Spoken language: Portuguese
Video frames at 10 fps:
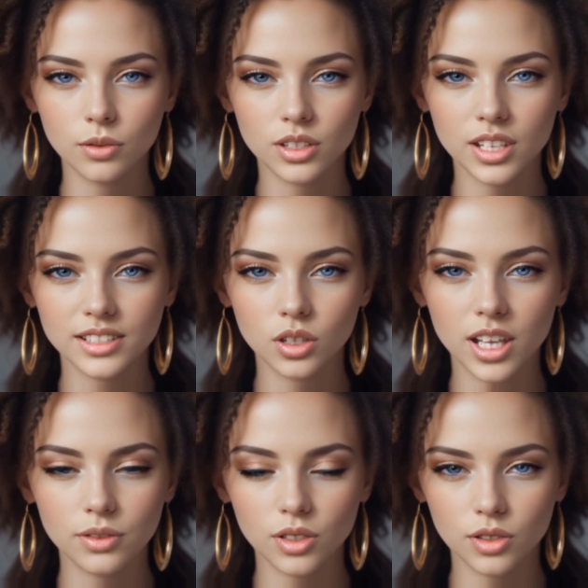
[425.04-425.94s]
boa
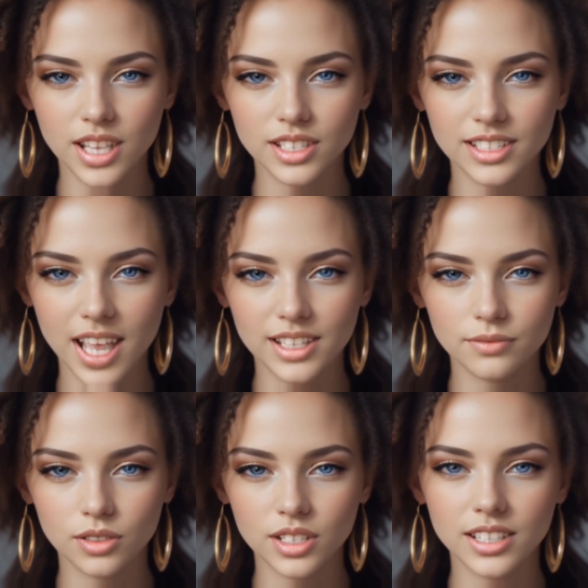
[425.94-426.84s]
escolha para um
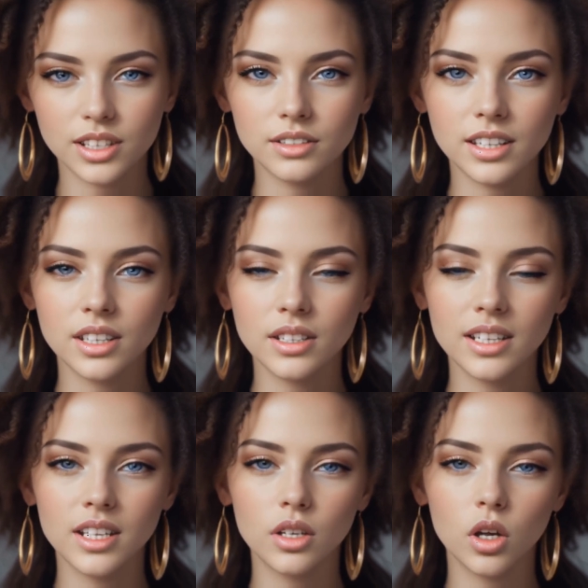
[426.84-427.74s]
candidato, talvez este
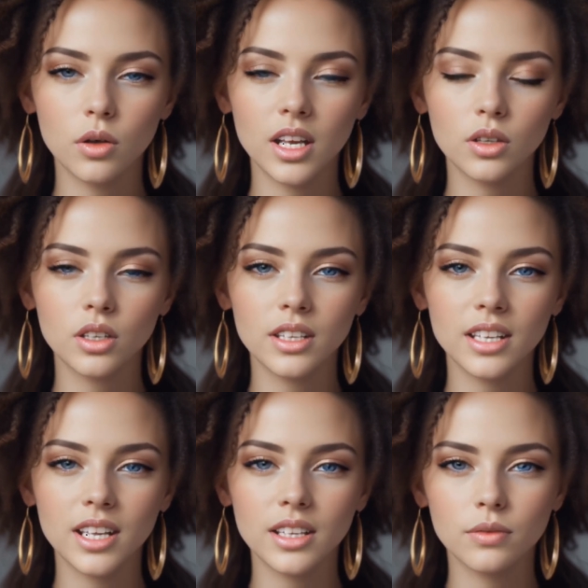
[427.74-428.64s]
seja o momento de
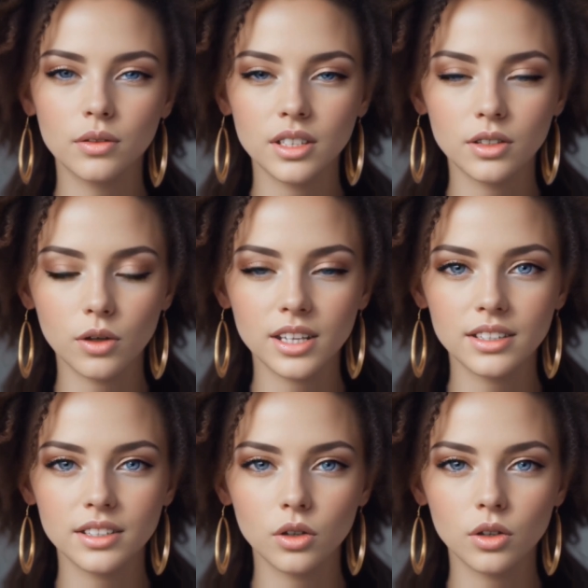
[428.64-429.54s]
você se envolver
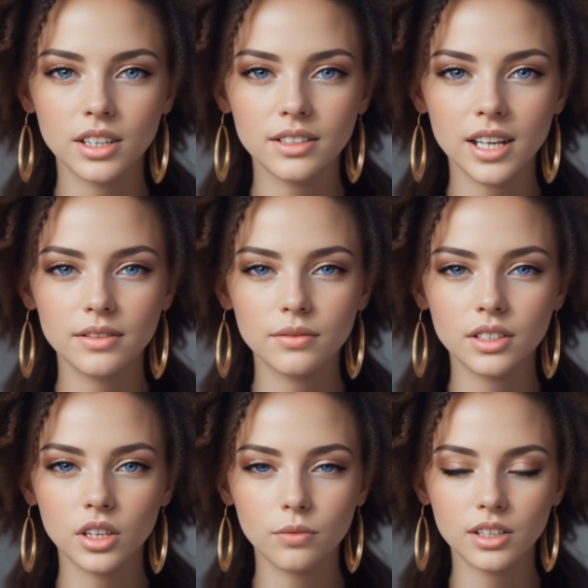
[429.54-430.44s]
mais e assumir a
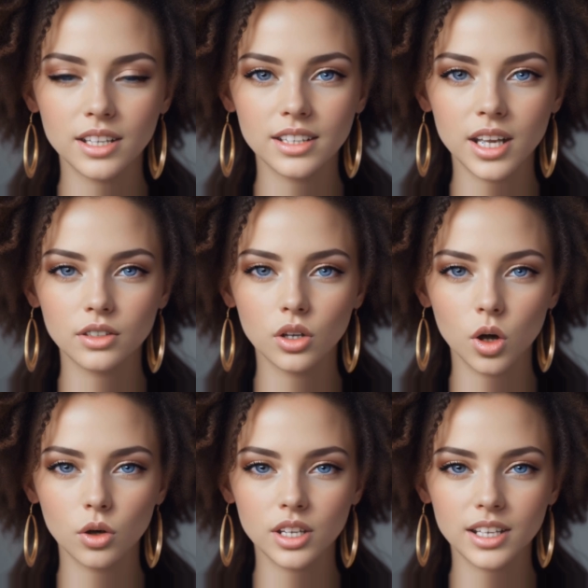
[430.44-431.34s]
tarefa de representar sua
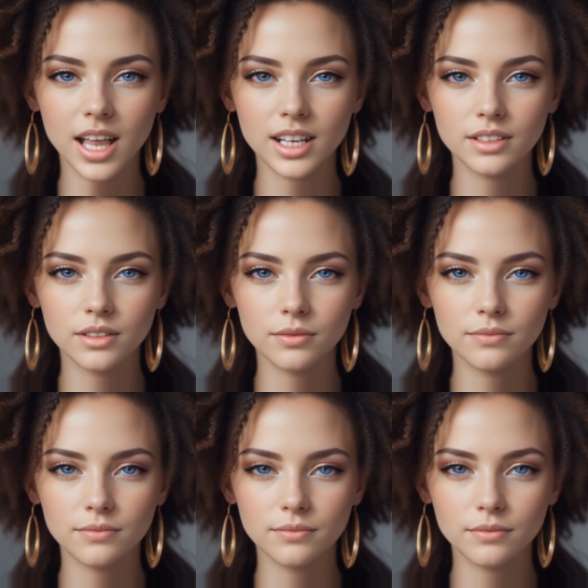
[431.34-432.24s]
comunidade.
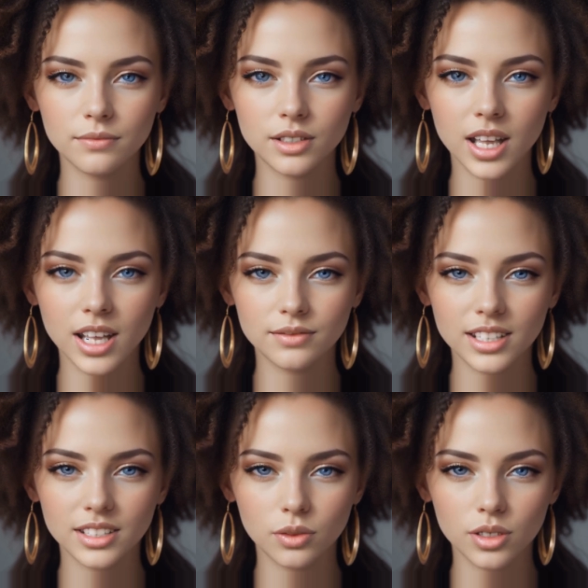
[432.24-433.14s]
Há
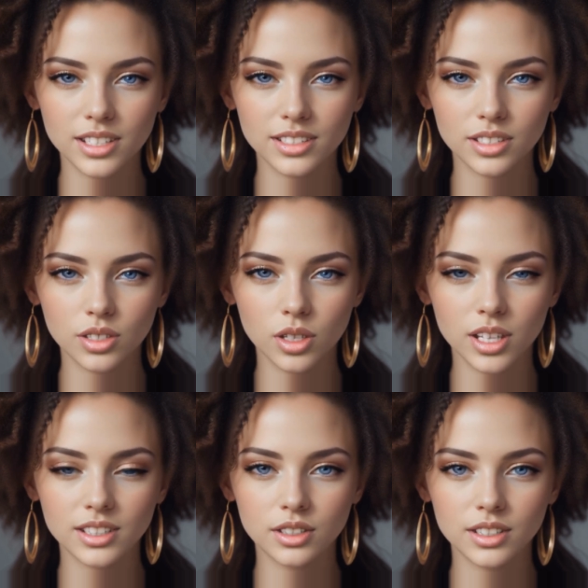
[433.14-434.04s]
vários partidos
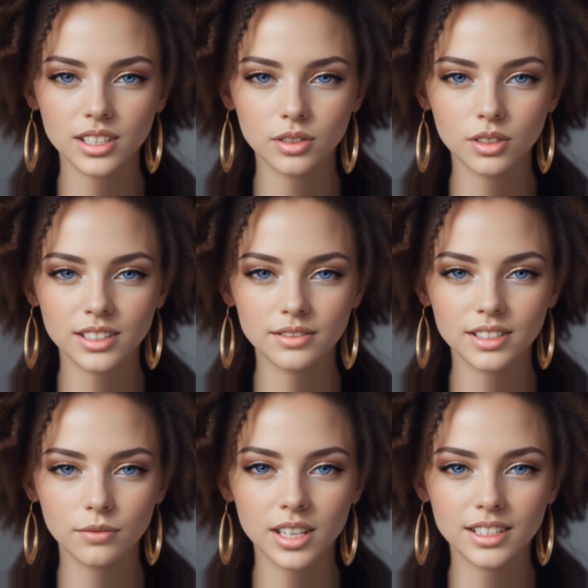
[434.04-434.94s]
políticos
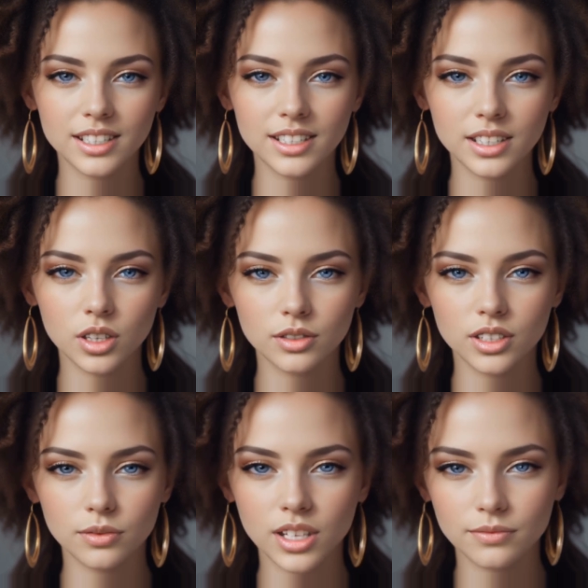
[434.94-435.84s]
disponíveis para aceitar
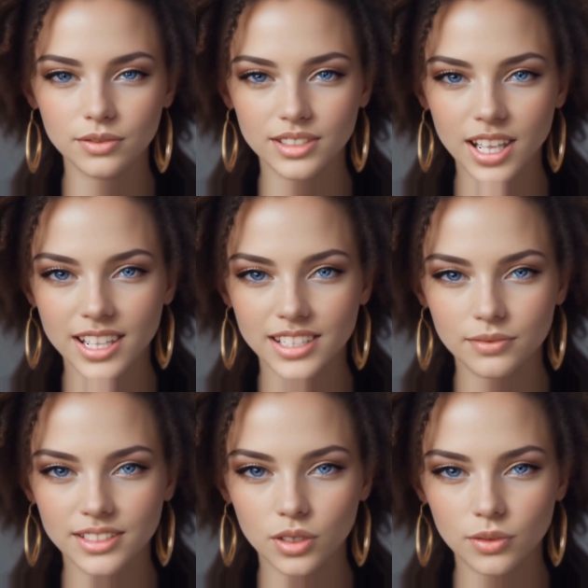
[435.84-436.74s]
novos membros,
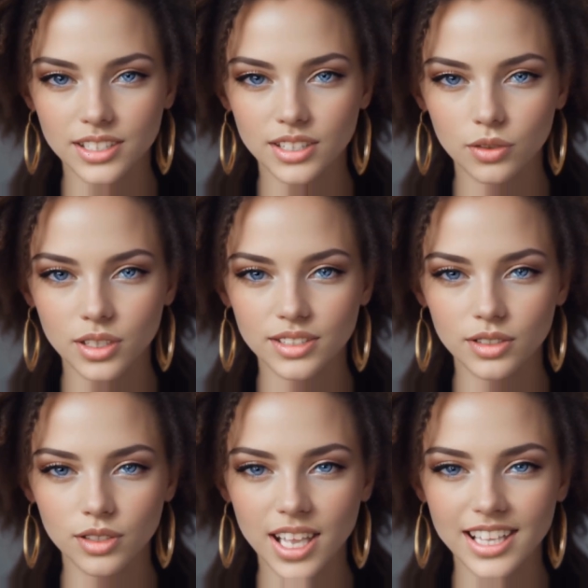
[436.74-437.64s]
especialmente no
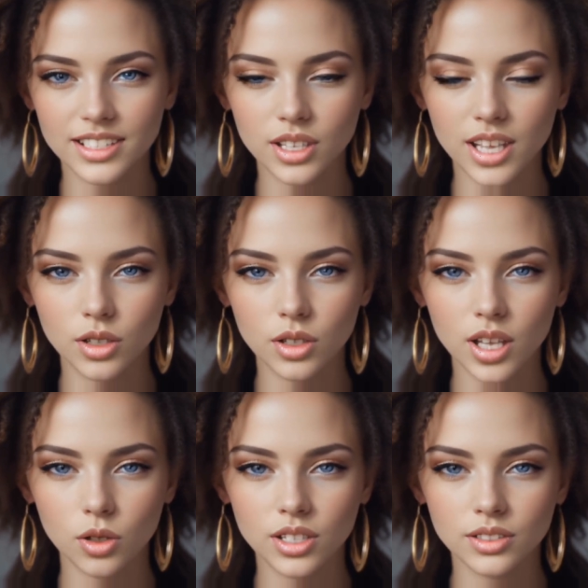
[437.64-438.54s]
período pré-eleitoral,
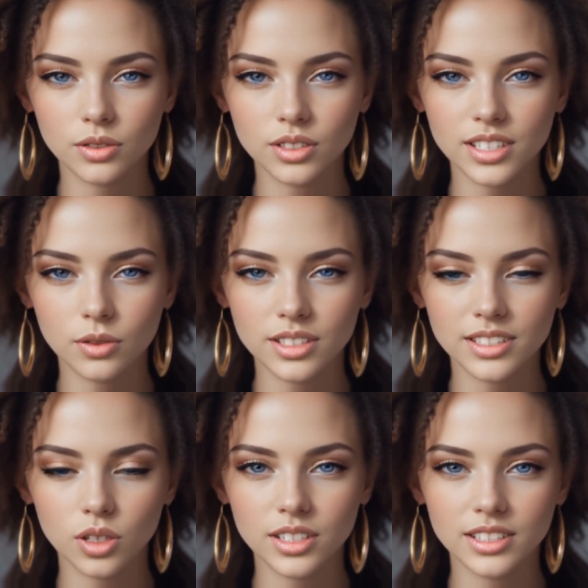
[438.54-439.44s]
quando buscam
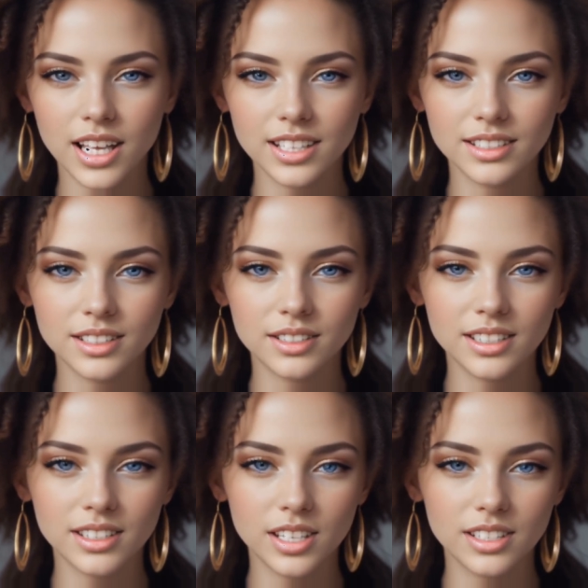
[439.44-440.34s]
pessoas honestas e
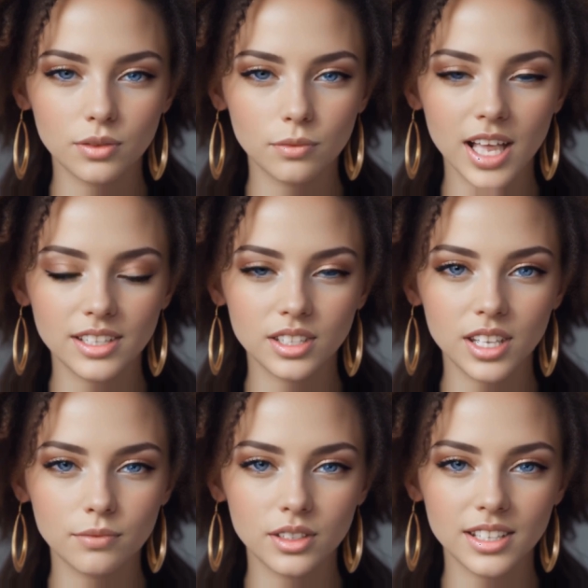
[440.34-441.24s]
dignas capazes
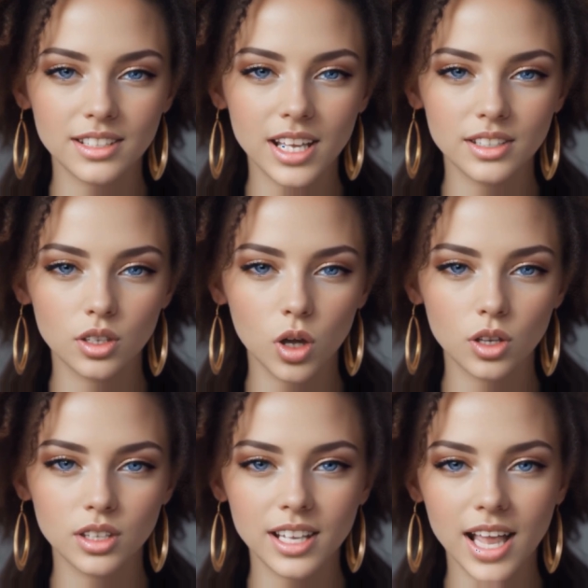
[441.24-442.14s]
de representar sua
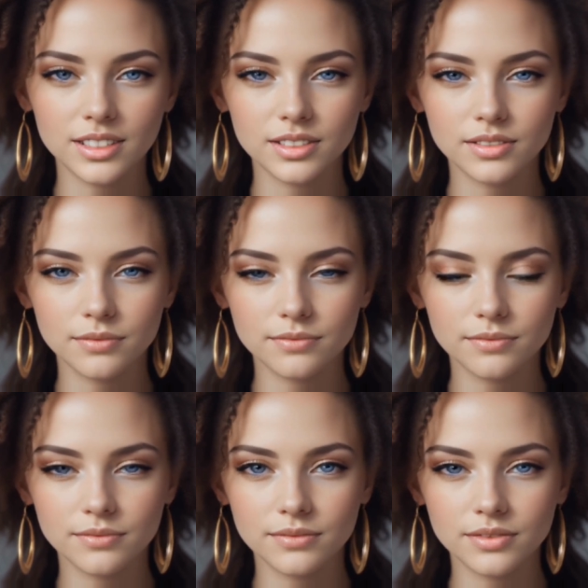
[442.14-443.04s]
comunidade.
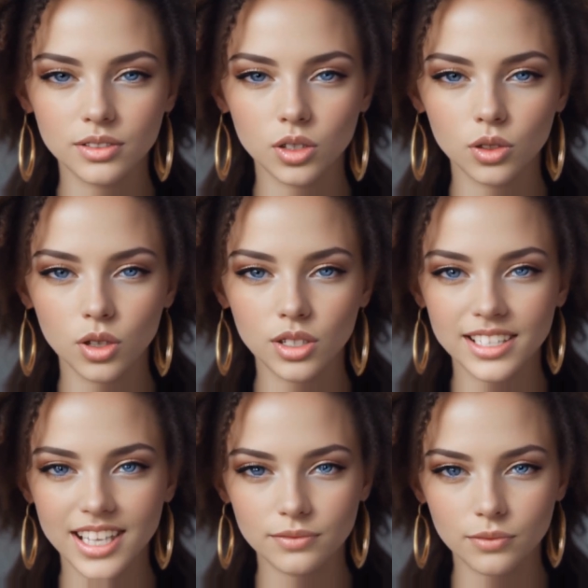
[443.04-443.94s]
Um bom
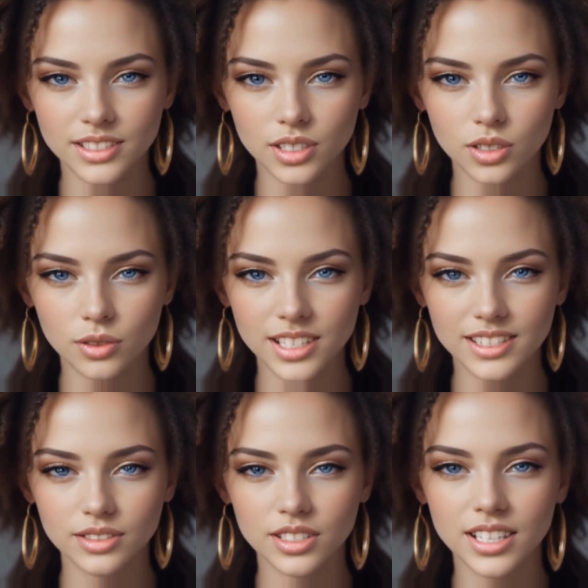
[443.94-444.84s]
exemplo são os
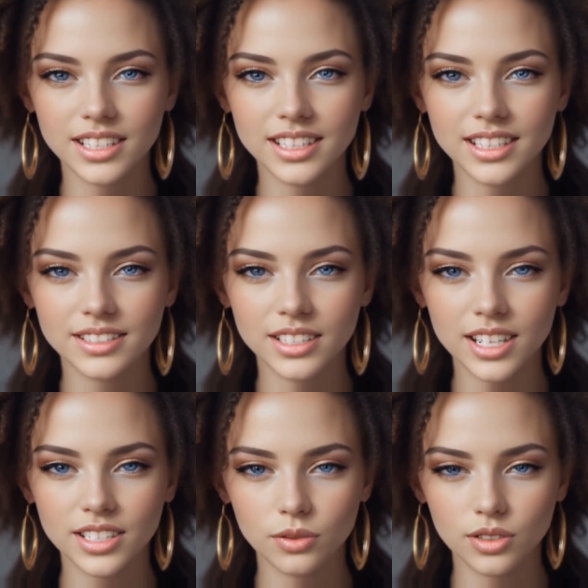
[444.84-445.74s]
partidos de esquerda,
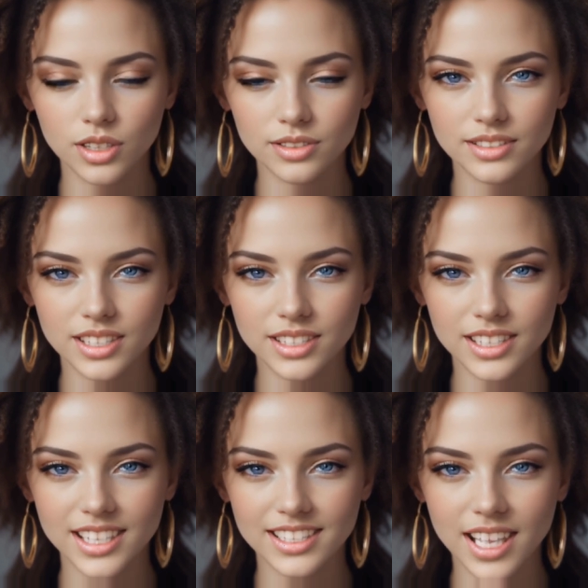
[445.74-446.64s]
que possuem
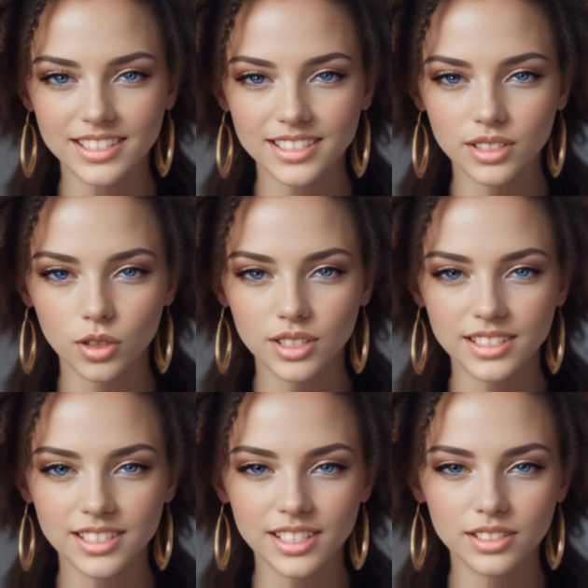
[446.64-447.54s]
visões alinhadas com os
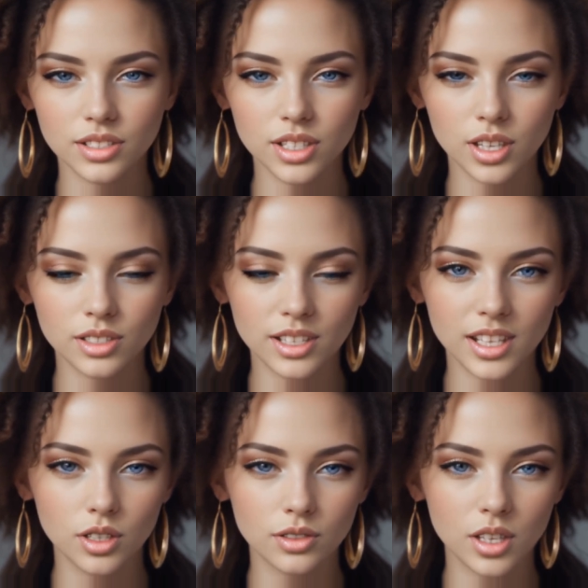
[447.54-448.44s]
anseios de
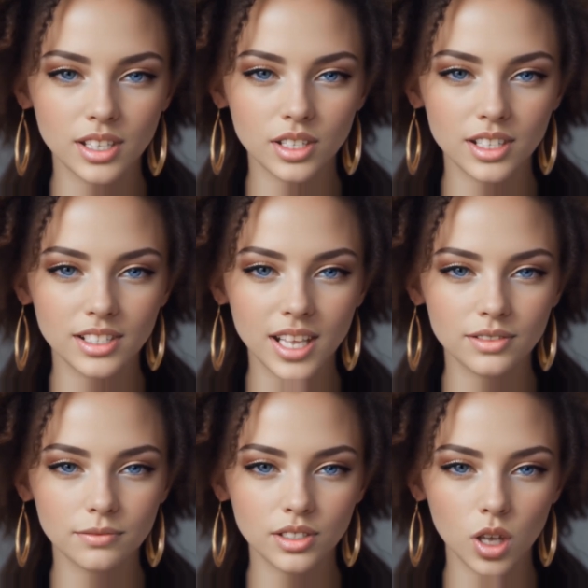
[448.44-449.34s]
construção de uma
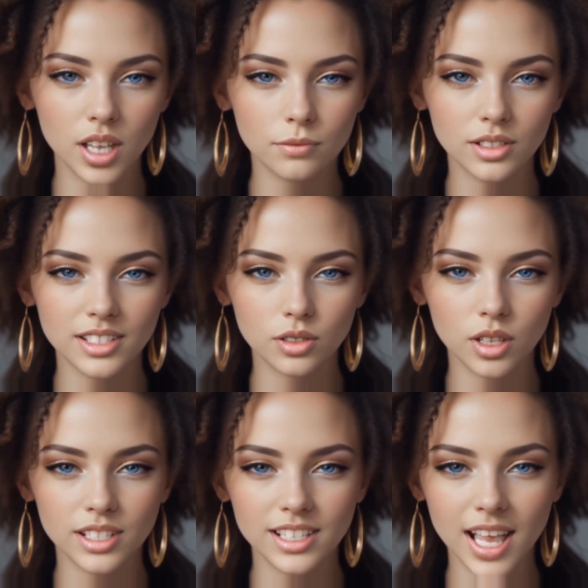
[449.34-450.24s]
sociedade melhor e mais
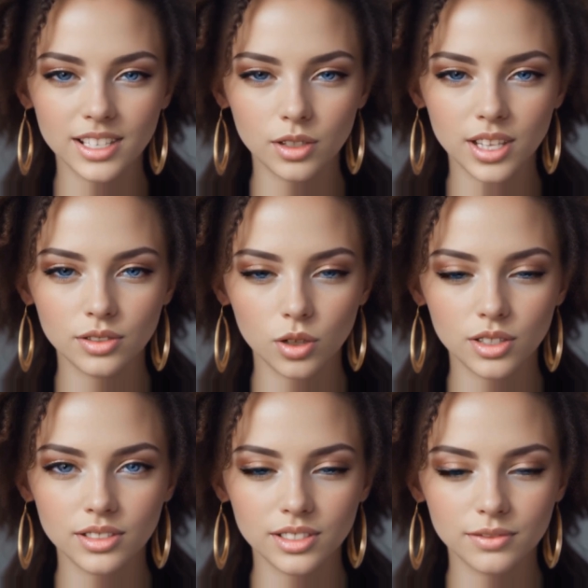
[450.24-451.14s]
igualitária para
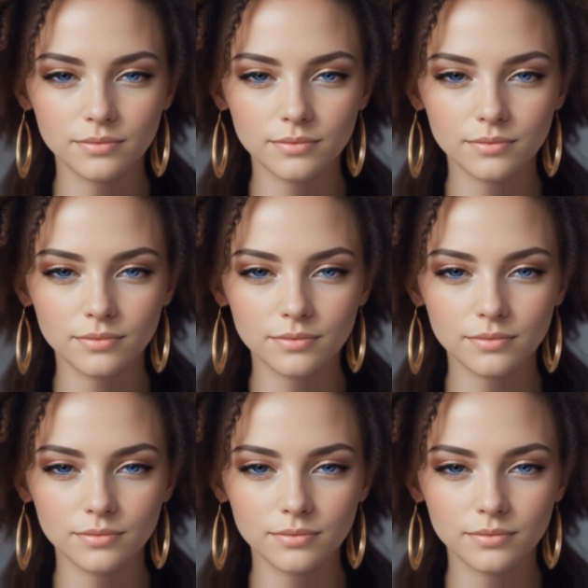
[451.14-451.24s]
todos.